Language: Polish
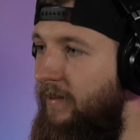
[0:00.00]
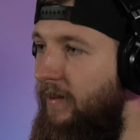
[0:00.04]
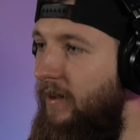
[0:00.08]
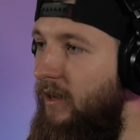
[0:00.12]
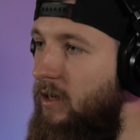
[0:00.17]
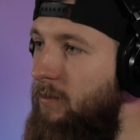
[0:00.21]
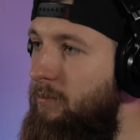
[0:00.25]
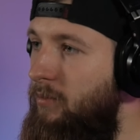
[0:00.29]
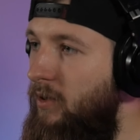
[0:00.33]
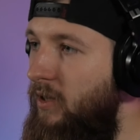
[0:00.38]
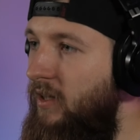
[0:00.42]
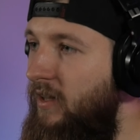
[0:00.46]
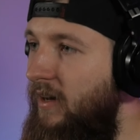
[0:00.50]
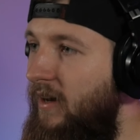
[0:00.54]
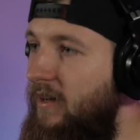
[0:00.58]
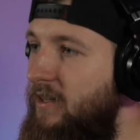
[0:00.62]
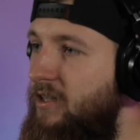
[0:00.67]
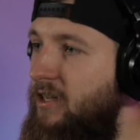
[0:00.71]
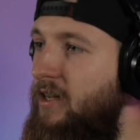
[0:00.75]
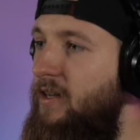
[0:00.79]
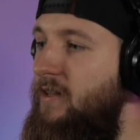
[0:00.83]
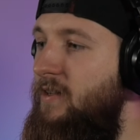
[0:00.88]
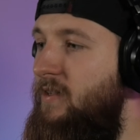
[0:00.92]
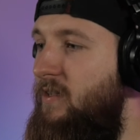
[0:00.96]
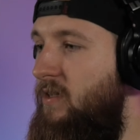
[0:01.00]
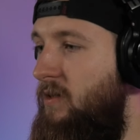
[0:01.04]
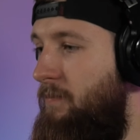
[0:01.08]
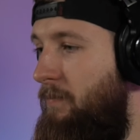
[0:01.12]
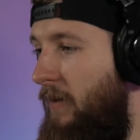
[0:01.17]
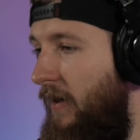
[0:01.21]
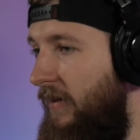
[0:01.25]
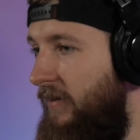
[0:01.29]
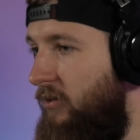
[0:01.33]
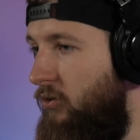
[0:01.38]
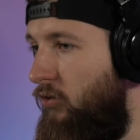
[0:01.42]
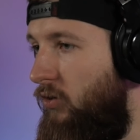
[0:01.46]
tak by gracze z
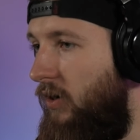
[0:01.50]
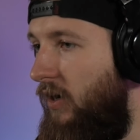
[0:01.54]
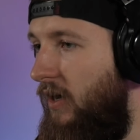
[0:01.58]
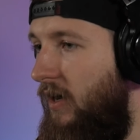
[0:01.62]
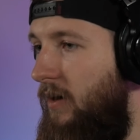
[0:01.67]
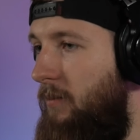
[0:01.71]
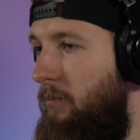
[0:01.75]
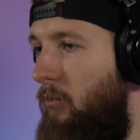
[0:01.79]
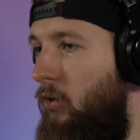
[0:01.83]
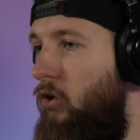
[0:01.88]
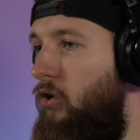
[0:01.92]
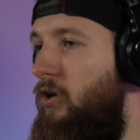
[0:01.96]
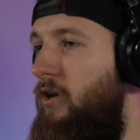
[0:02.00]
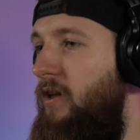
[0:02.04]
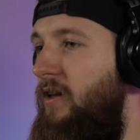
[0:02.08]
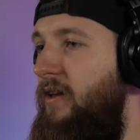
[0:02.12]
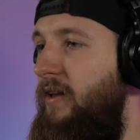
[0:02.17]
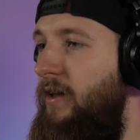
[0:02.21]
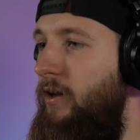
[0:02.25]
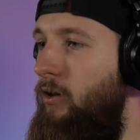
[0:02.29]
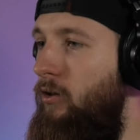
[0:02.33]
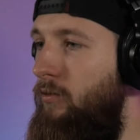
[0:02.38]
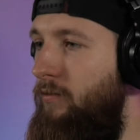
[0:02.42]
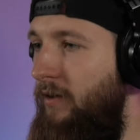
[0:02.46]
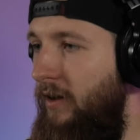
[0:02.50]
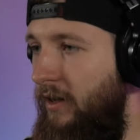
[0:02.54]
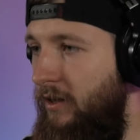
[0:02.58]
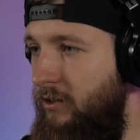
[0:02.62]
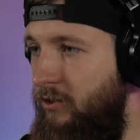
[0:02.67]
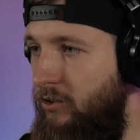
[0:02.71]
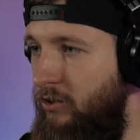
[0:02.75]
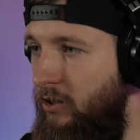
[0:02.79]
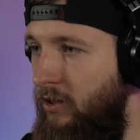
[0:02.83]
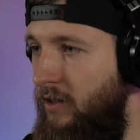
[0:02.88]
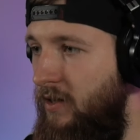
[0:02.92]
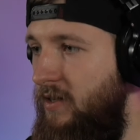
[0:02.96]
Bedrocka mogli na niego
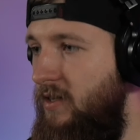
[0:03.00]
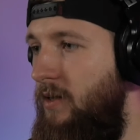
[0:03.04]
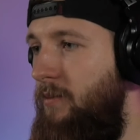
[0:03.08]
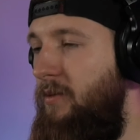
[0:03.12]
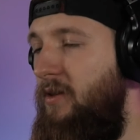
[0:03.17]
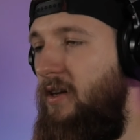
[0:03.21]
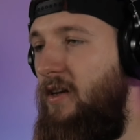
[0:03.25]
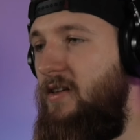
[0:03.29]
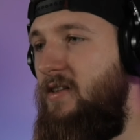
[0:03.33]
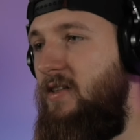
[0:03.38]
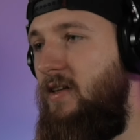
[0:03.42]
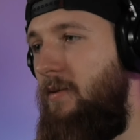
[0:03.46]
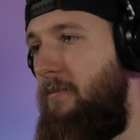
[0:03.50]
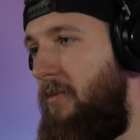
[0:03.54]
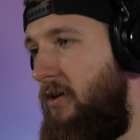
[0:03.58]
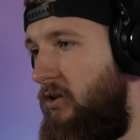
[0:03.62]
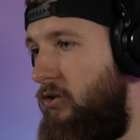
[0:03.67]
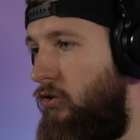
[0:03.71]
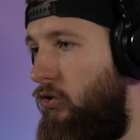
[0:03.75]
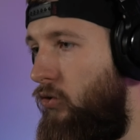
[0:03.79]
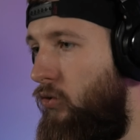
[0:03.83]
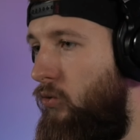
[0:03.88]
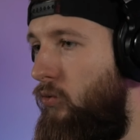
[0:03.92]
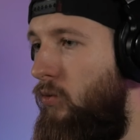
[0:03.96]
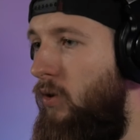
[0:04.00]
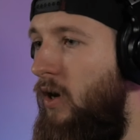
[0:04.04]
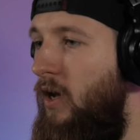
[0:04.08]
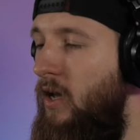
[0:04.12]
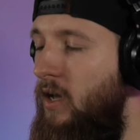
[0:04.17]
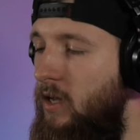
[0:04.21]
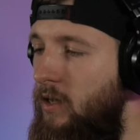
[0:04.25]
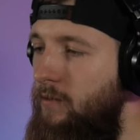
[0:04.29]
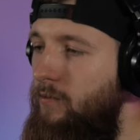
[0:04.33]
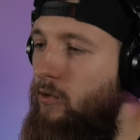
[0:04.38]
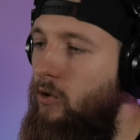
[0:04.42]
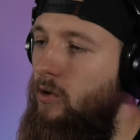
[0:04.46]
wejść. Czyli jestem teraz na Bedrocku
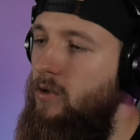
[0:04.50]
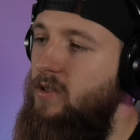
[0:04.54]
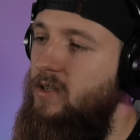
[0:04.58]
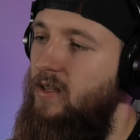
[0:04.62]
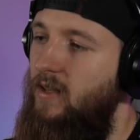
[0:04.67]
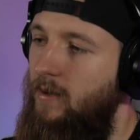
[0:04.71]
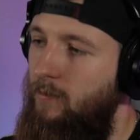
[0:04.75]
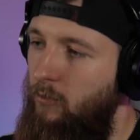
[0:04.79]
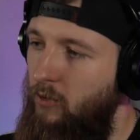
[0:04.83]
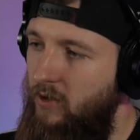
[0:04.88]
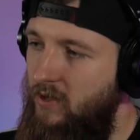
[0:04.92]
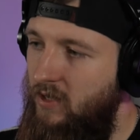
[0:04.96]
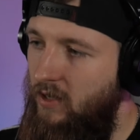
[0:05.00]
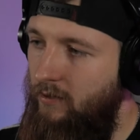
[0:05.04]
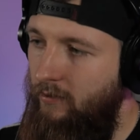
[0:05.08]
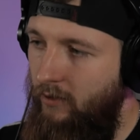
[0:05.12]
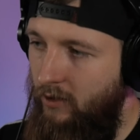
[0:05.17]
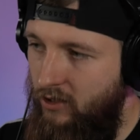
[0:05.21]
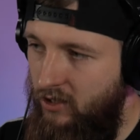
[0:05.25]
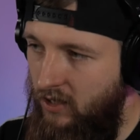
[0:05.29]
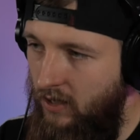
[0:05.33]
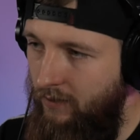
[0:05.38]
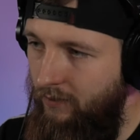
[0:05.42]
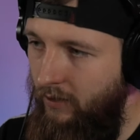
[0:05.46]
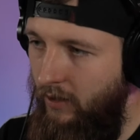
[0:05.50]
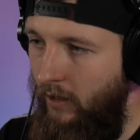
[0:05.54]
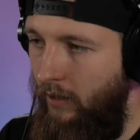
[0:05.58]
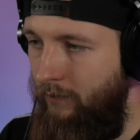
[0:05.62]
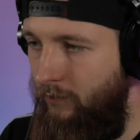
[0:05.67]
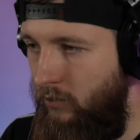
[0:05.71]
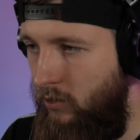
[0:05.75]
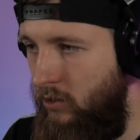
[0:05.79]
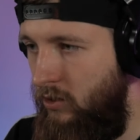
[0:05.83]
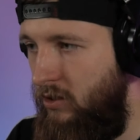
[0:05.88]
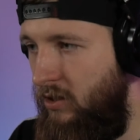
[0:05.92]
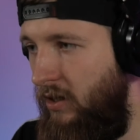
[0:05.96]
i wchodzę na mój serwer Java, jak
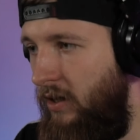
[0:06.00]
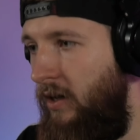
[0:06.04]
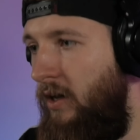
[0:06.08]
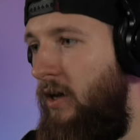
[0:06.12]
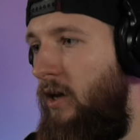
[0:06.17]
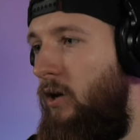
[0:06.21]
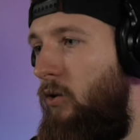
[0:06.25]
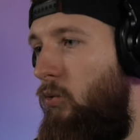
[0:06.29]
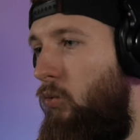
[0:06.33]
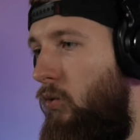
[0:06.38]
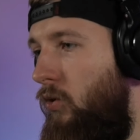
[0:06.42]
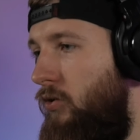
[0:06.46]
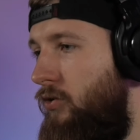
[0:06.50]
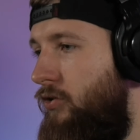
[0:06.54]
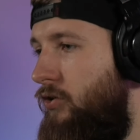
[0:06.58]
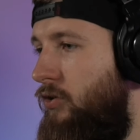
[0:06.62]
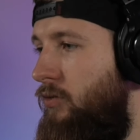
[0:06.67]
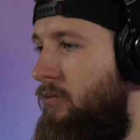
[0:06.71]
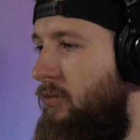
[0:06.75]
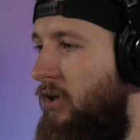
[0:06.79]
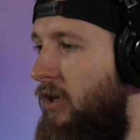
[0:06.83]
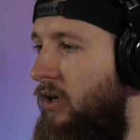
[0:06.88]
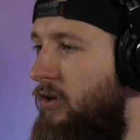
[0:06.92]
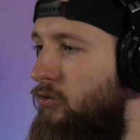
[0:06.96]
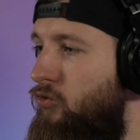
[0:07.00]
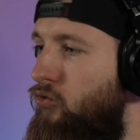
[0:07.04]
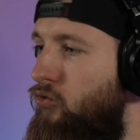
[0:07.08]
widzicie łączy mnie,